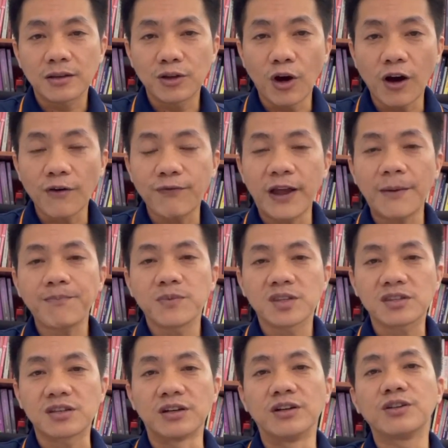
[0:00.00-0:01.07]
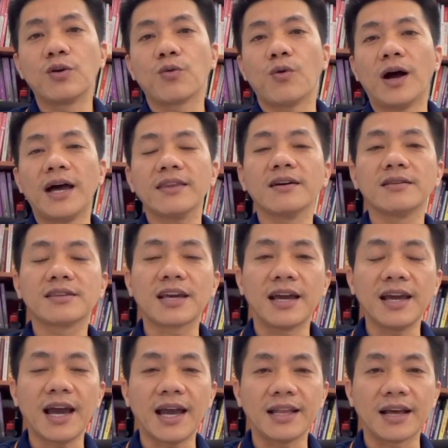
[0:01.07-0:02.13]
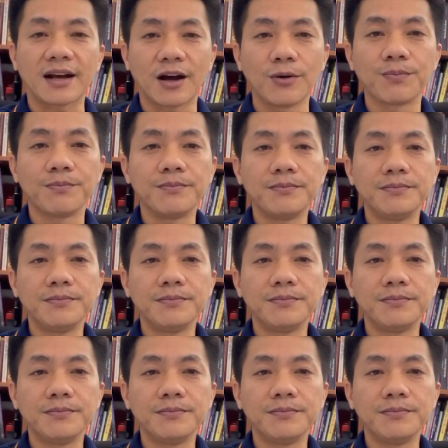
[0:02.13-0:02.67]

cho phép sử dụng hóa đơn giấy hay là không.